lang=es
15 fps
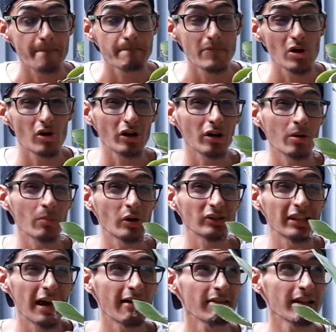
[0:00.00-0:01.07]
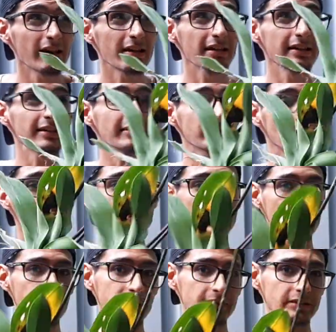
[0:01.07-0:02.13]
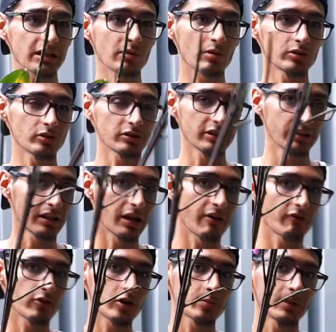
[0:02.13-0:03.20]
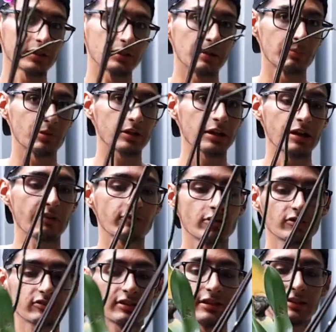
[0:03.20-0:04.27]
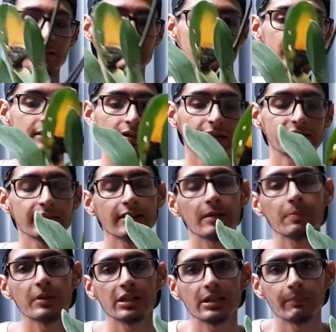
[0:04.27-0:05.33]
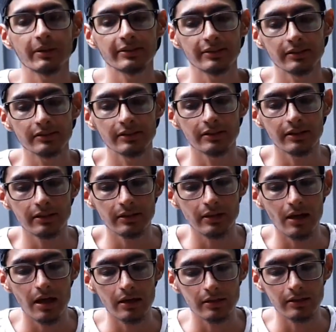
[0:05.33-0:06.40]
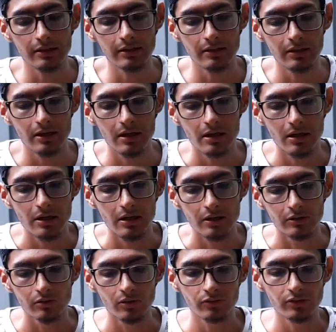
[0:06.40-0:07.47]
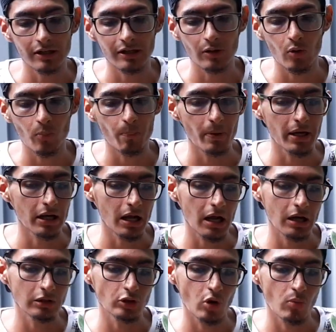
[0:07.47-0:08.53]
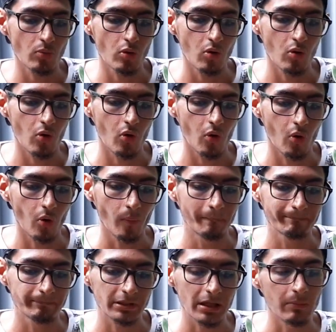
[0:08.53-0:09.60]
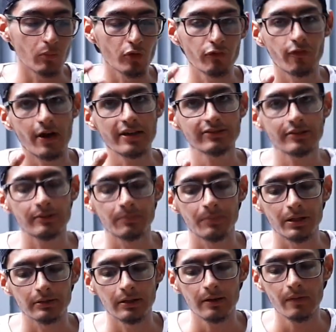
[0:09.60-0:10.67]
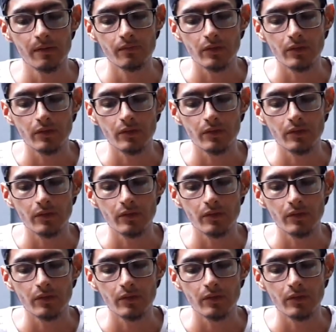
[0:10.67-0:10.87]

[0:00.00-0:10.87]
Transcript: Lo recomendable es no trasplantar cuando tienen la flor, ¿verdad? Porque la flor este, hace que pierdan bastante energía y no se recuperan como que muy fácil, ¿verdad?